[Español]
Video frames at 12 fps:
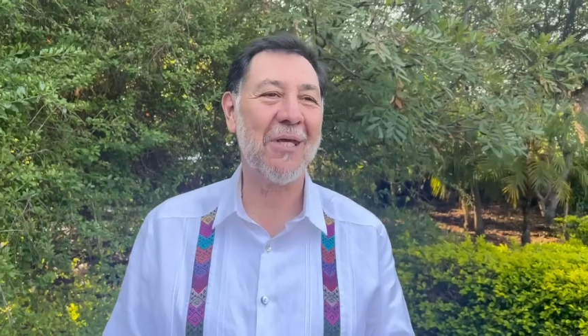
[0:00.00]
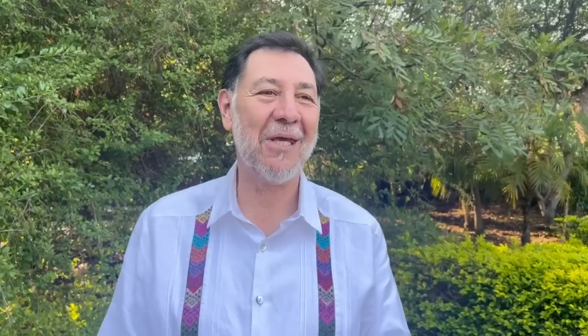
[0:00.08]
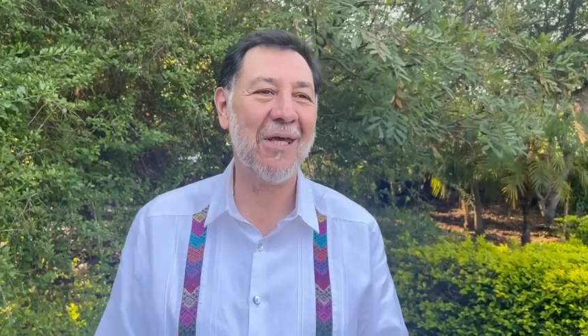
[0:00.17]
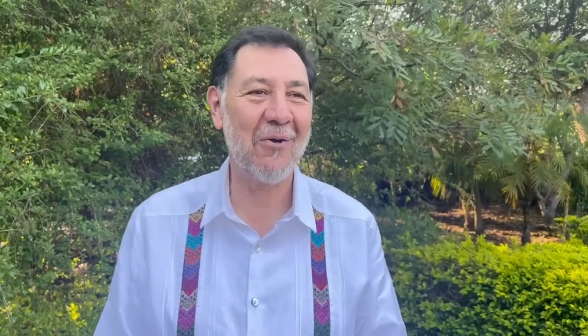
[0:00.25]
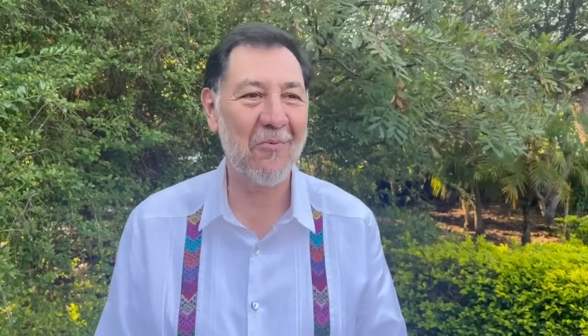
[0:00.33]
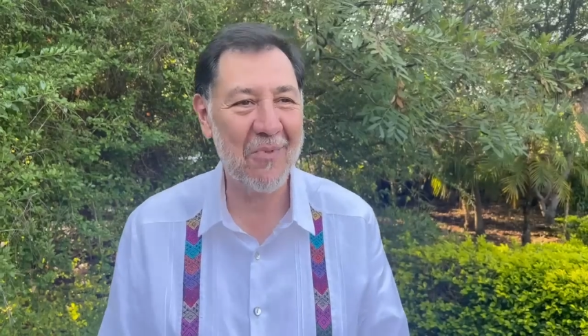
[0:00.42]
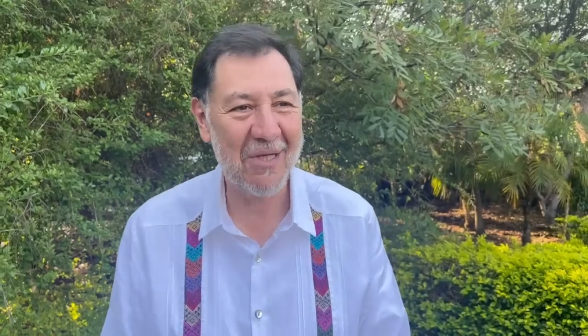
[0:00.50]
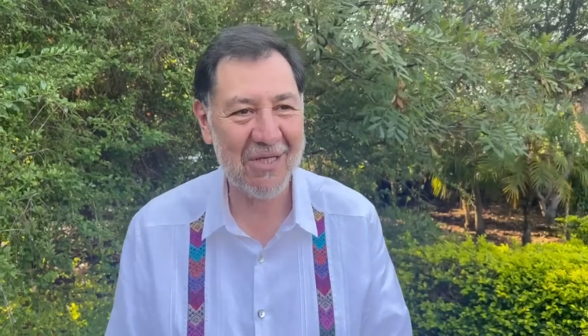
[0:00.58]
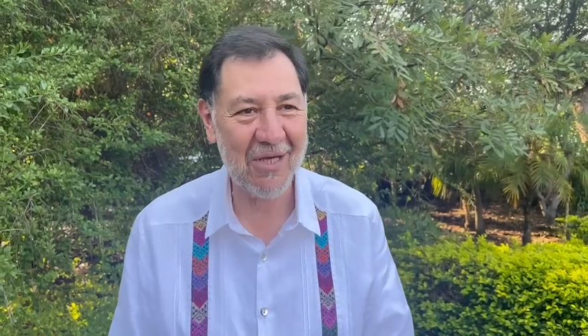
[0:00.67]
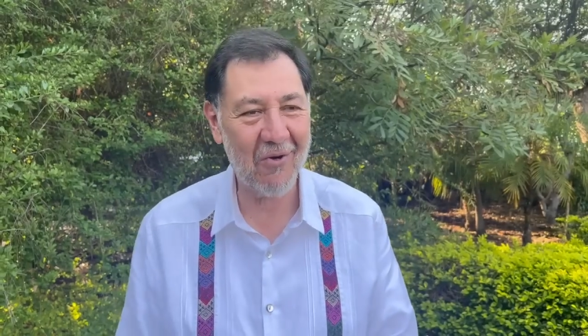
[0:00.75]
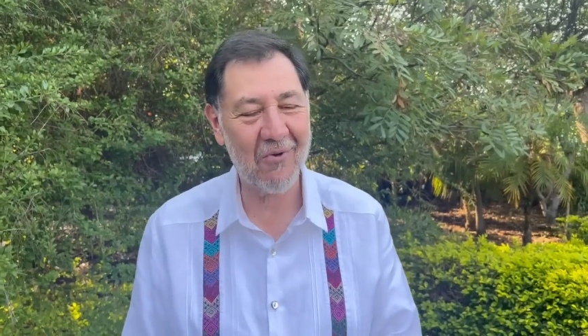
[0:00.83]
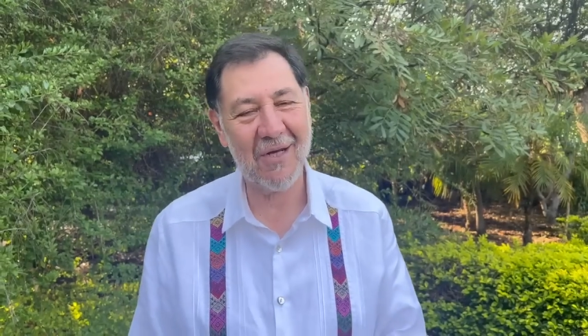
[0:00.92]
y
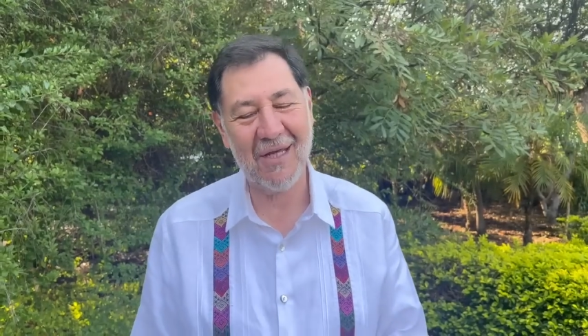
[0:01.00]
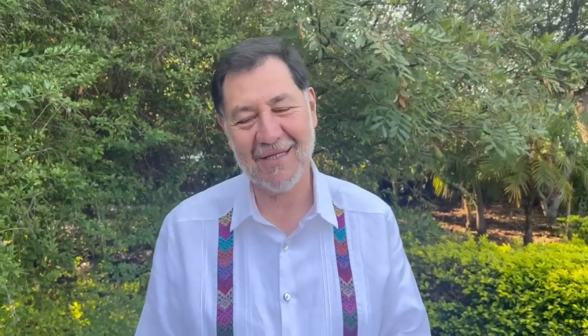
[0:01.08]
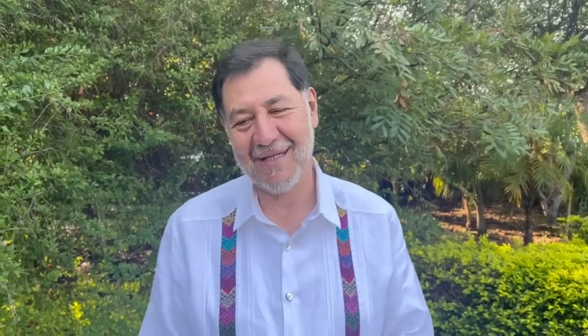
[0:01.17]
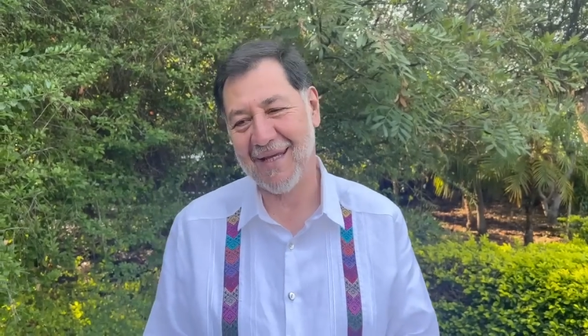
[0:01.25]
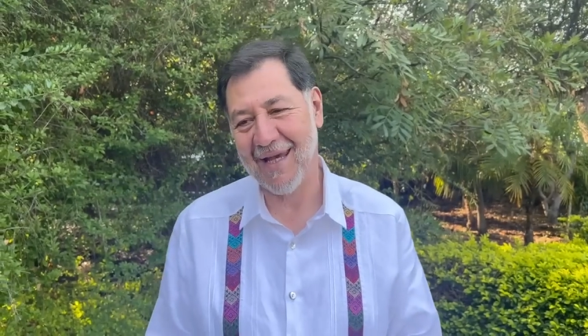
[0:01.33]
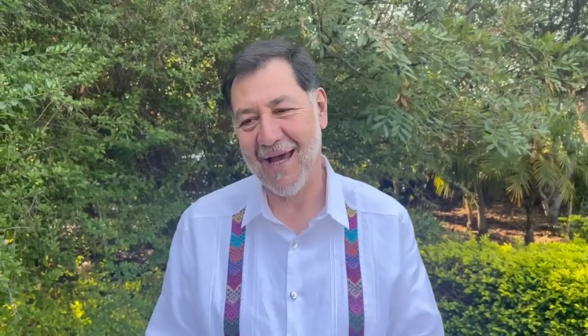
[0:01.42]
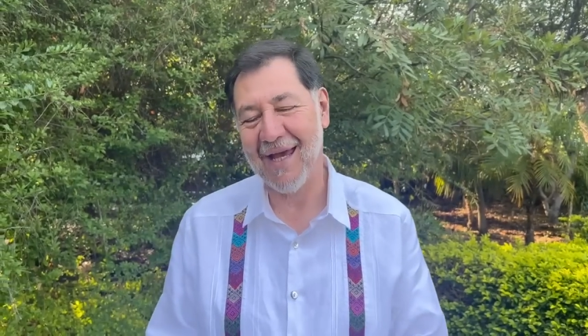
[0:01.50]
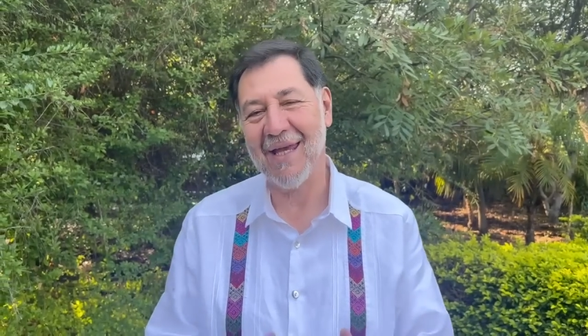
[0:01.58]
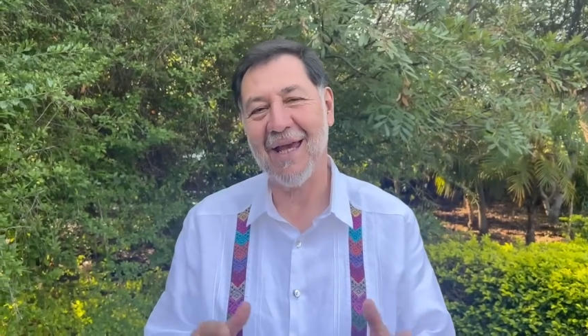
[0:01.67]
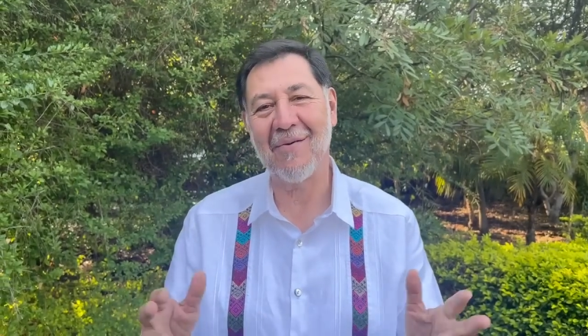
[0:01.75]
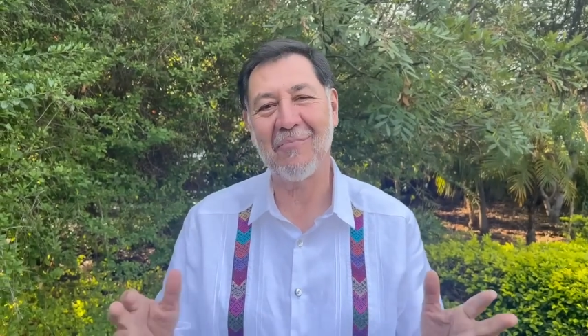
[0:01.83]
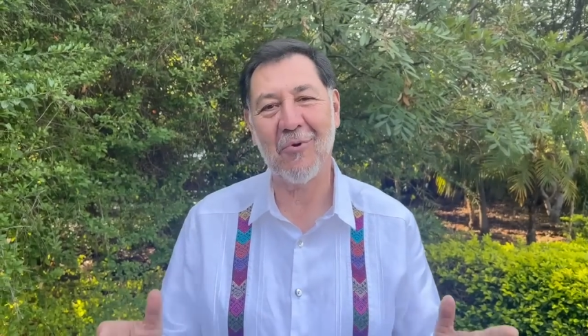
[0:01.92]
omisiones que hay
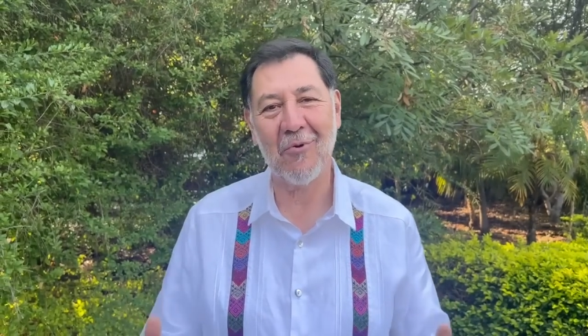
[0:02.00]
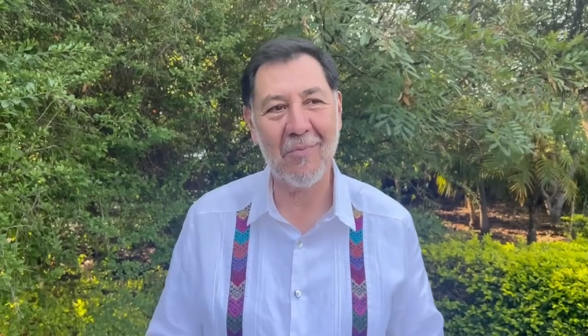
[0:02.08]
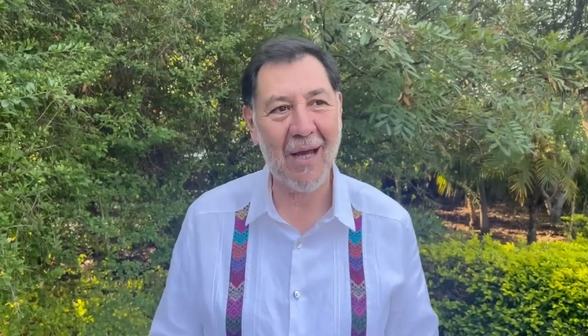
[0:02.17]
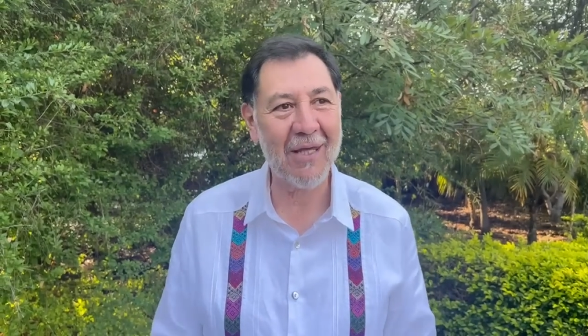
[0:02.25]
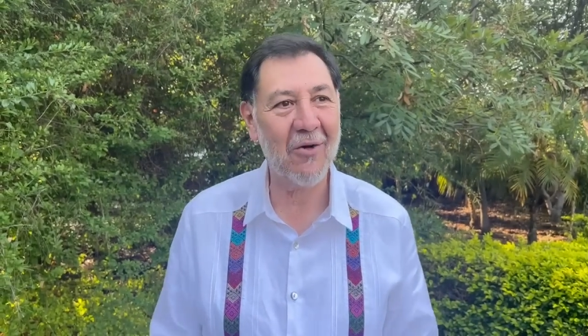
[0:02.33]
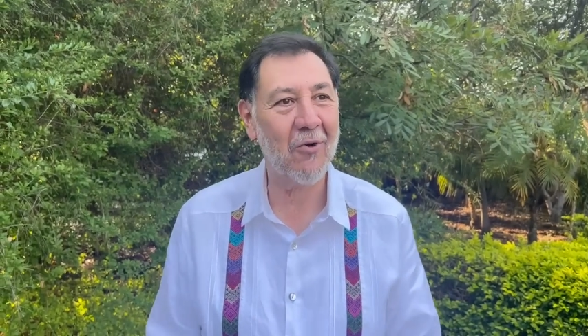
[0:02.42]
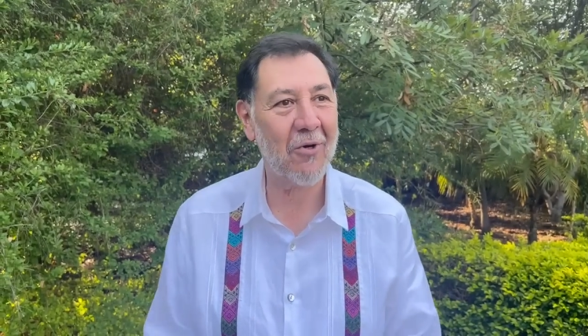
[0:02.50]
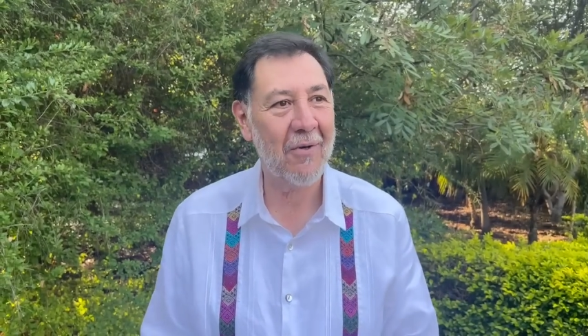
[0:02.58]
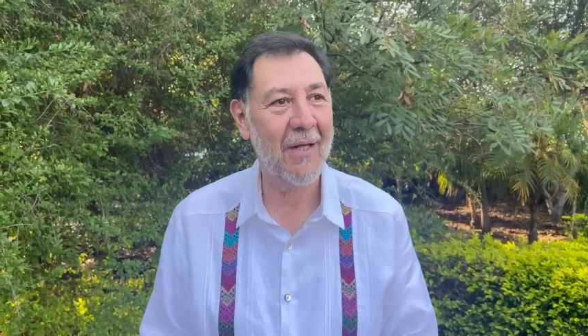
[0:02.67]
al por mayor,